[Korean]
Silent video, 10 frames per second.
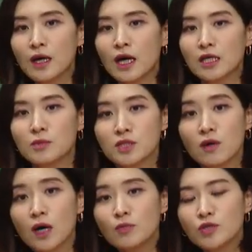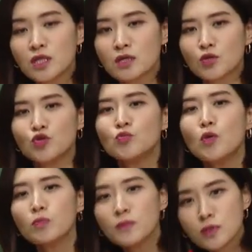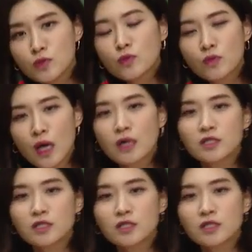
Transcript: 아니면 서하 문제에서 유목민족의